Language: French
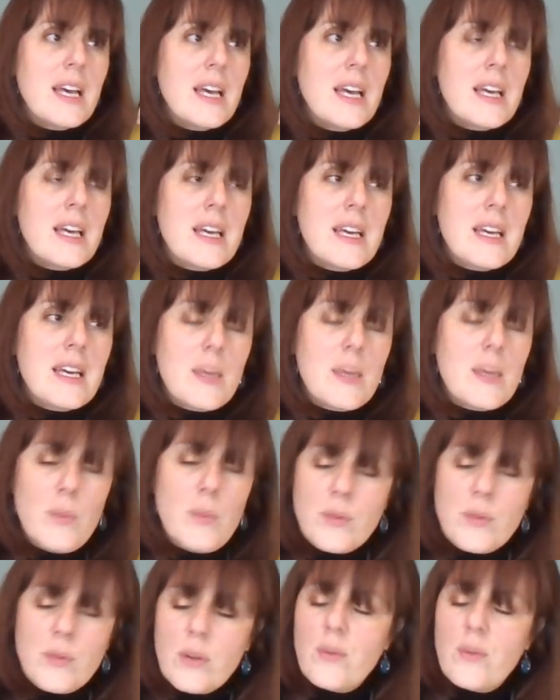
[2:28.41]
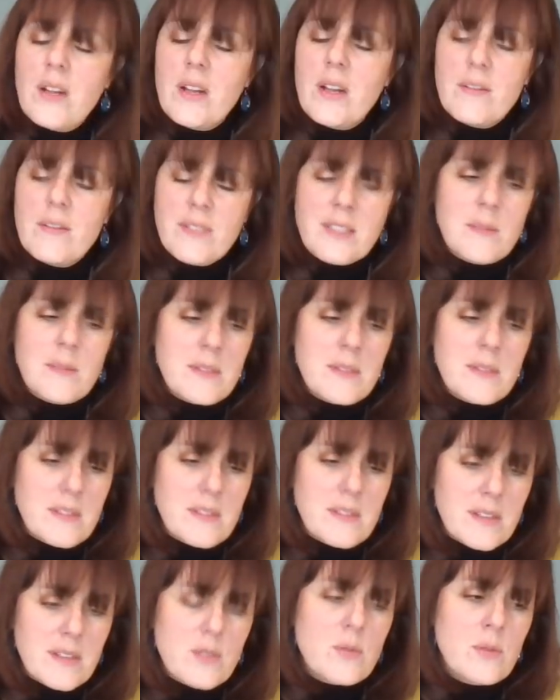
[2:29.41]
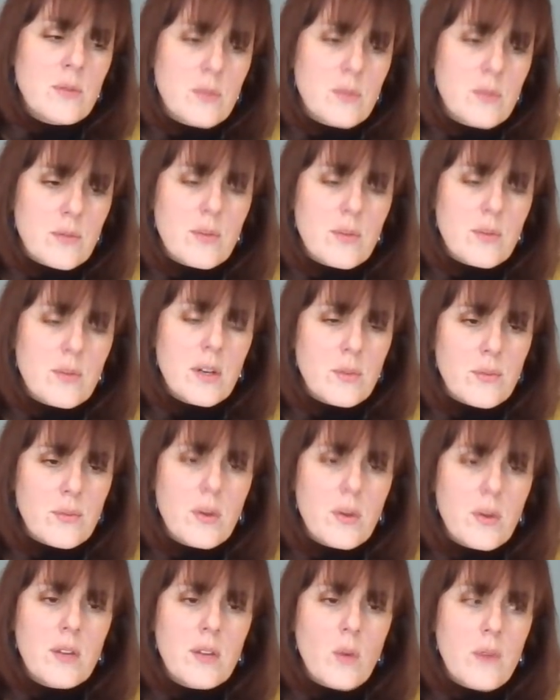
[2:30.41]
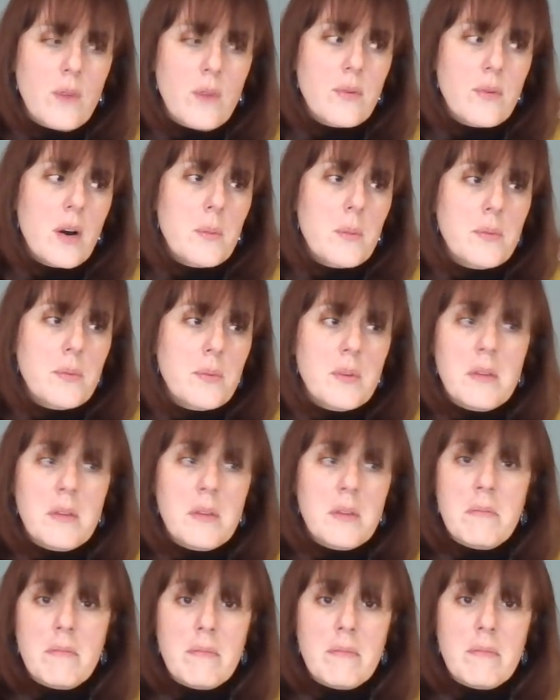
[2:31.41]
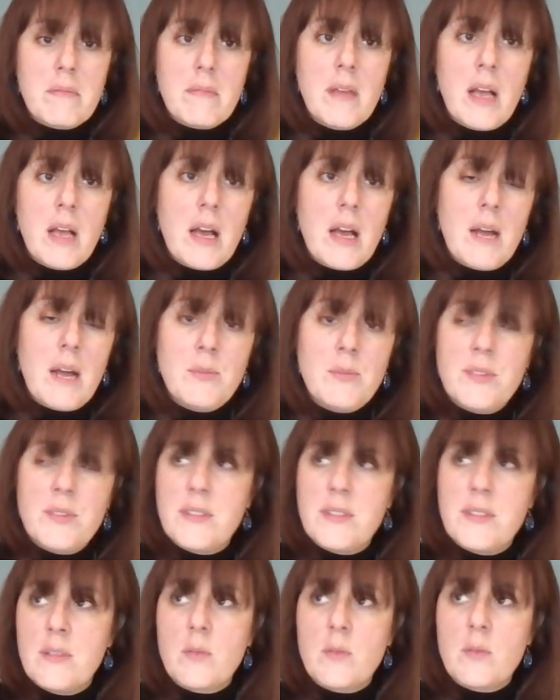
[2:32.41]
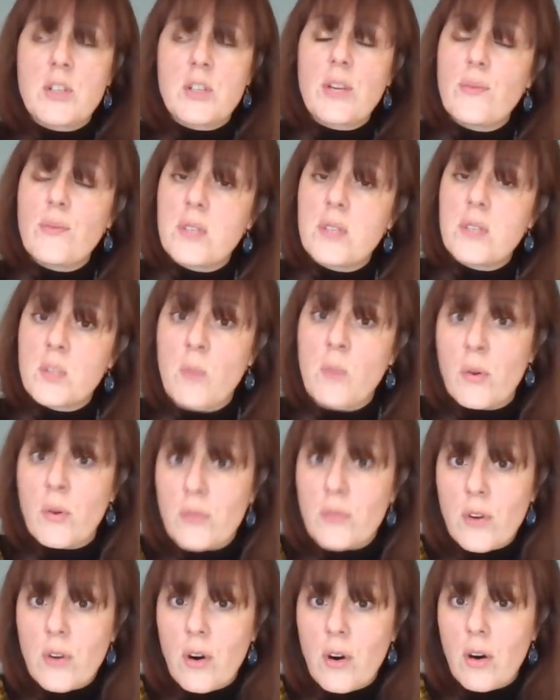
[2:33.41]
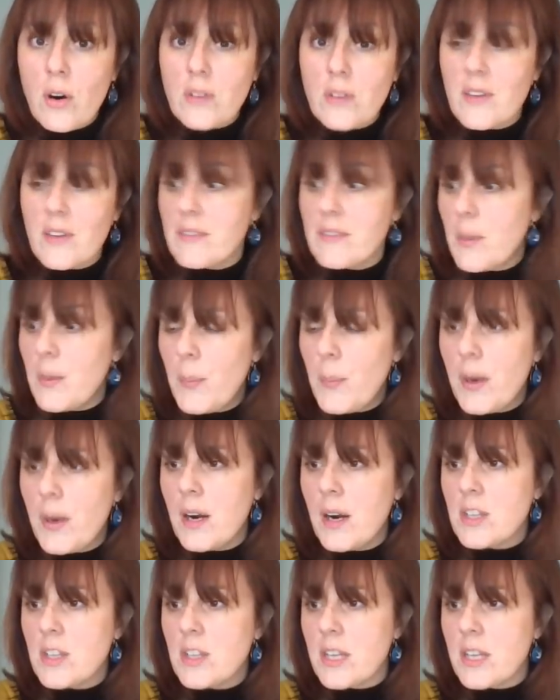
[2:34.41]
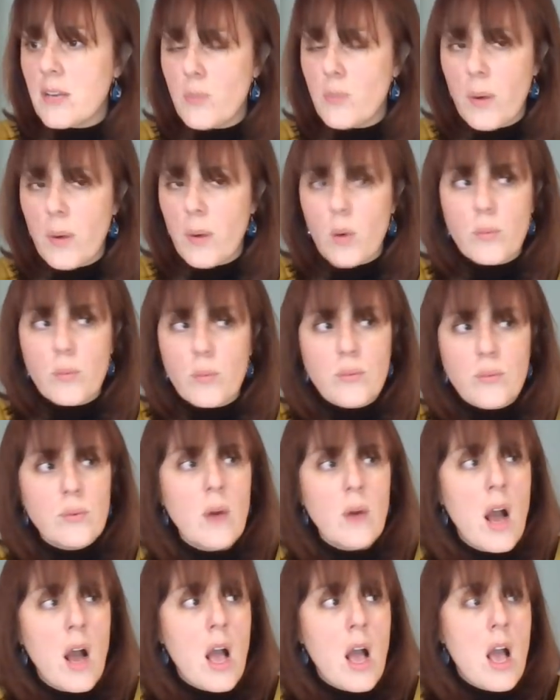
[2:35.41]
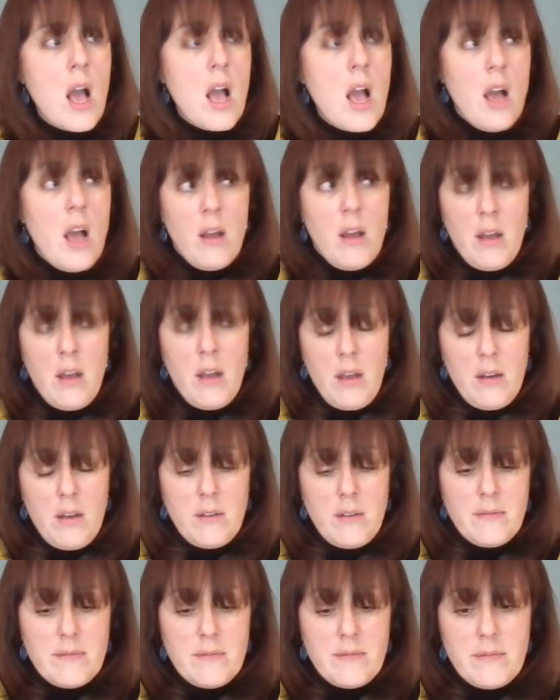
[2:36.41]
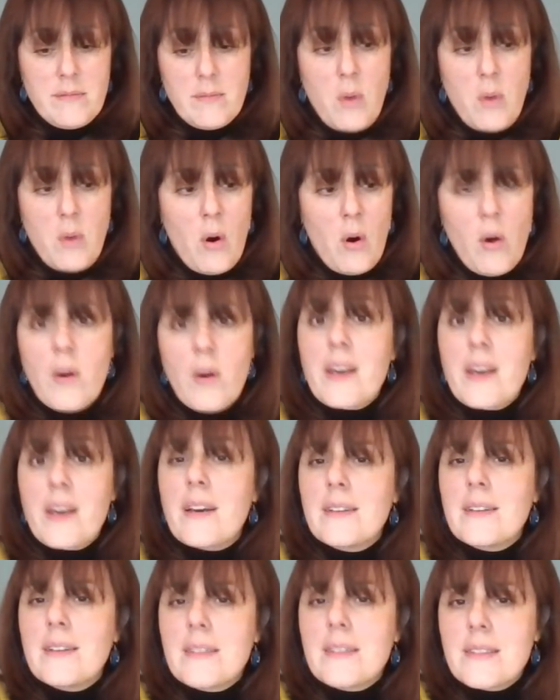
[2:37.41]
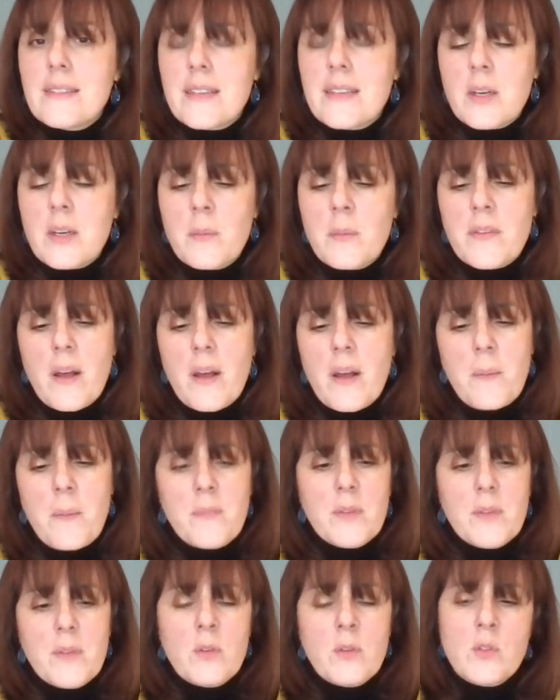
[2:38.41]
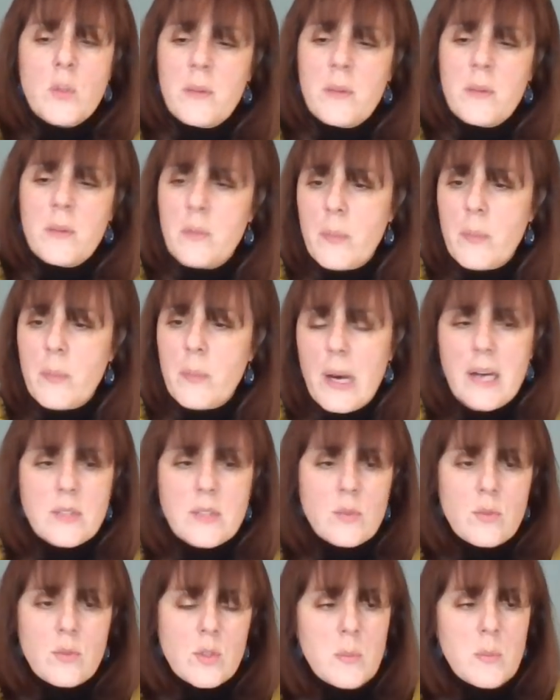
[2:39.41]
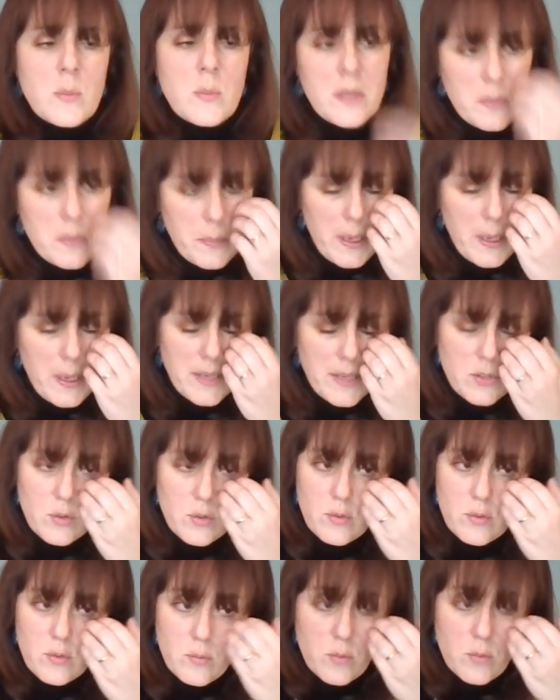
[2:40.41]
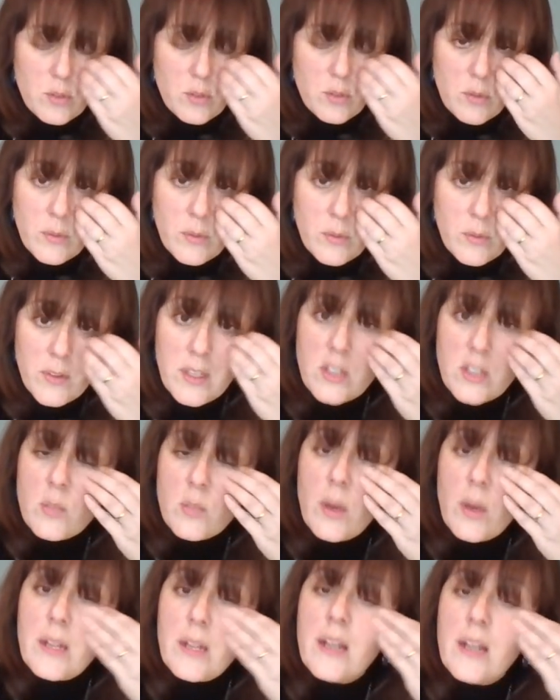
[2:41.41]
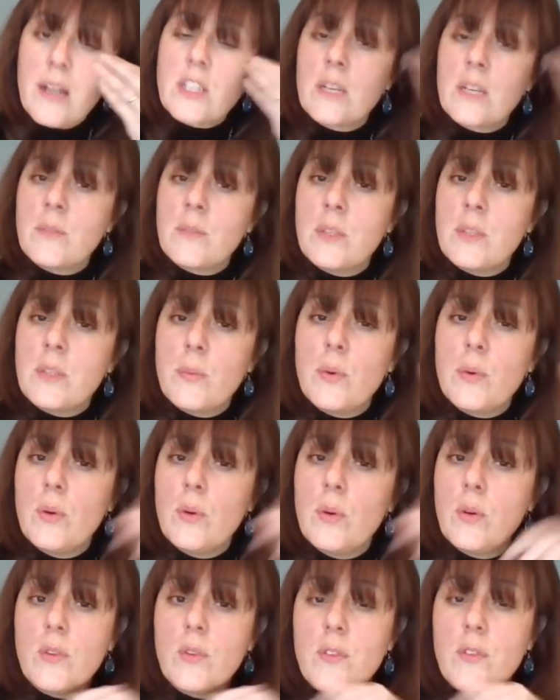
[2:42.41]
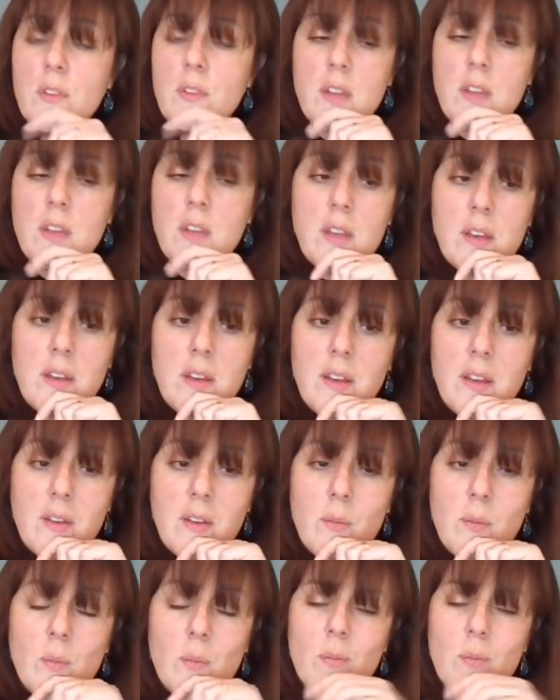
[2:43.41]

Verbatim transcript: Et, plusieurs fois, elle avait fait cette méditation, une fois, deux fois, trois fois. Puis, elle me disait, chaque fois, je m'endors, ça va pas, j'arrive pas au bout. Bon, ok, c'est comme ça. Une semaine passe, deux semaines passent. moi, je lui conseiller, je dis, bon, lâcher lâche un petit peu, c'est...